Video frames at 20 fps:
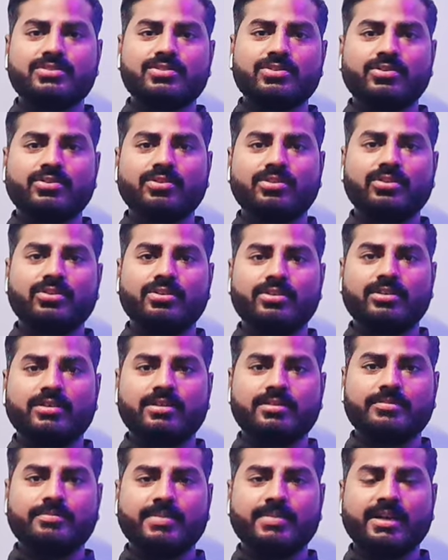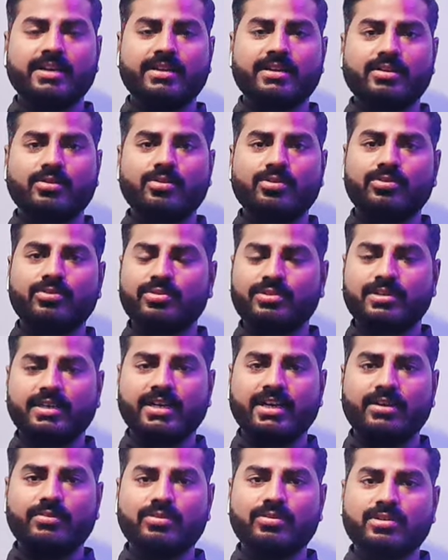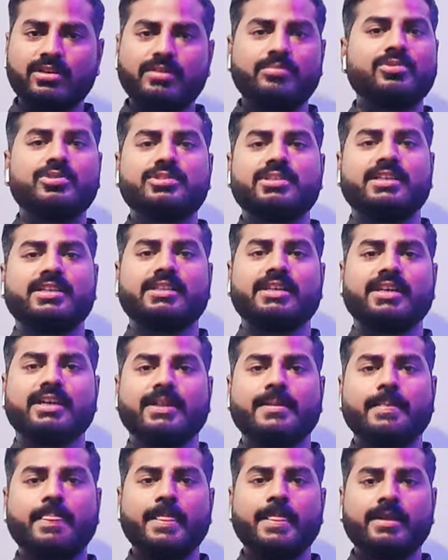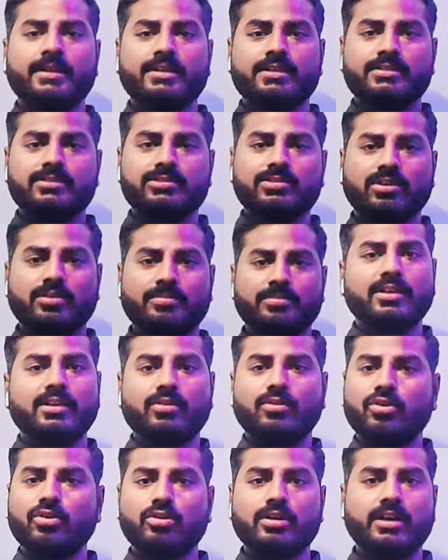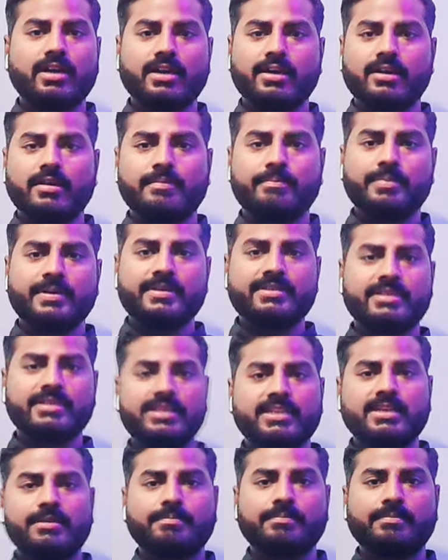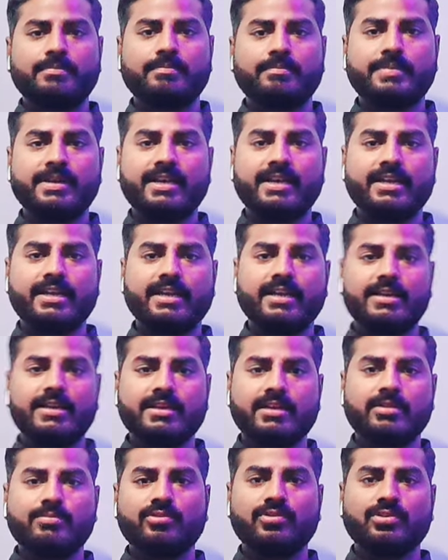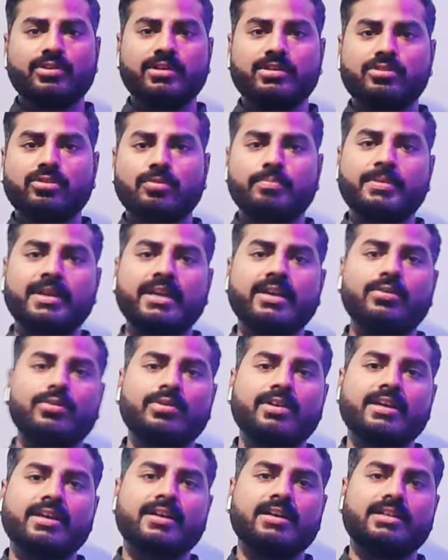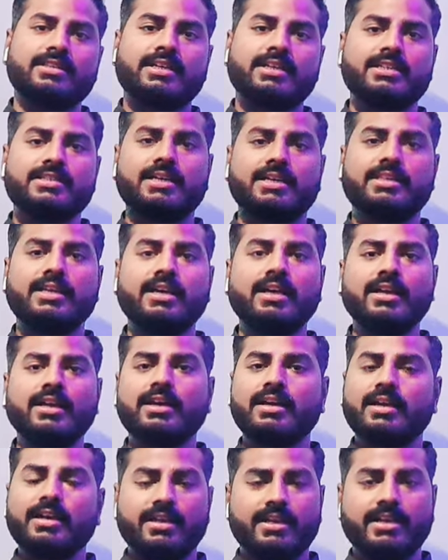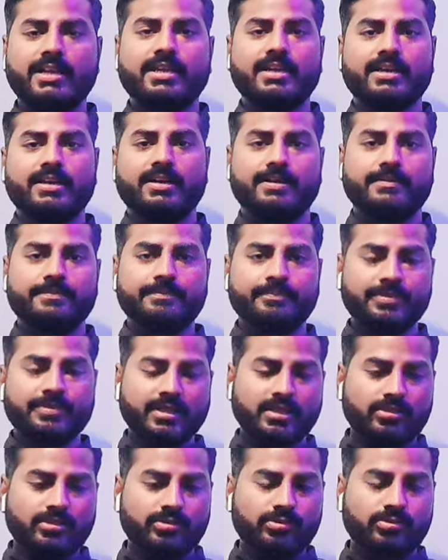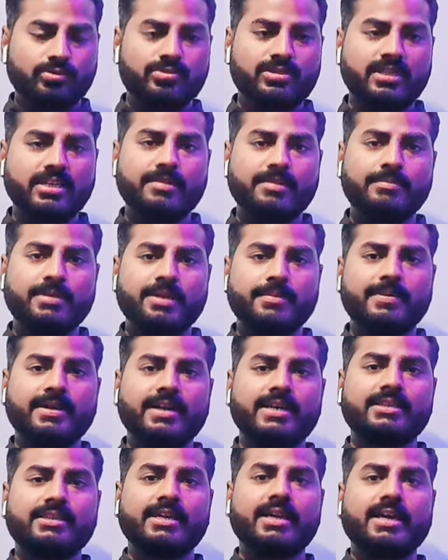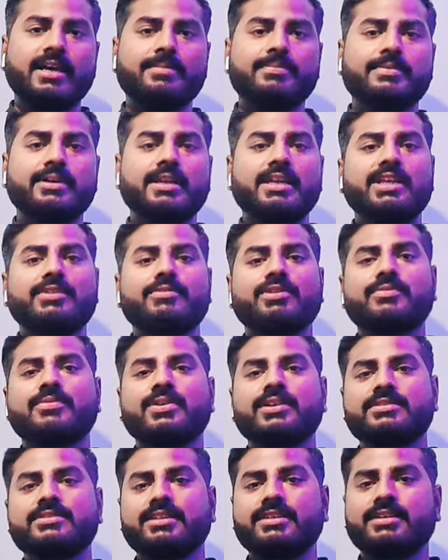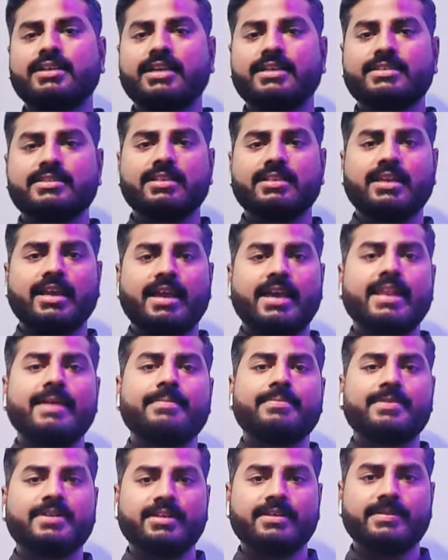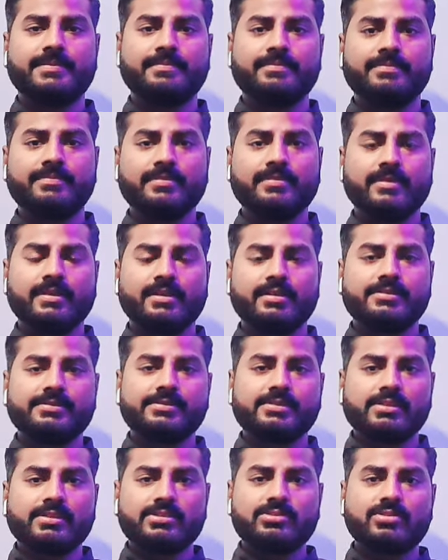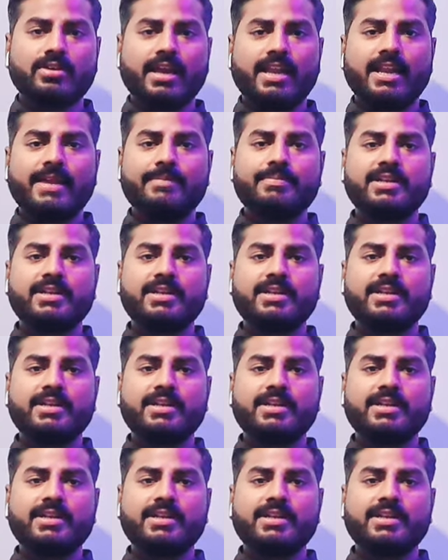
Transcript: जो ब्लड क्लोट होता है वो कम हो जाता है जो हम और पेशेंट की प्लेटलेट कम होगी तो ब्लीड होने का खतरा ज़्यादा रहेगा दूसरे नंबर पे आता है आपका लीवर फंक्शन टेस्ट एल जो एल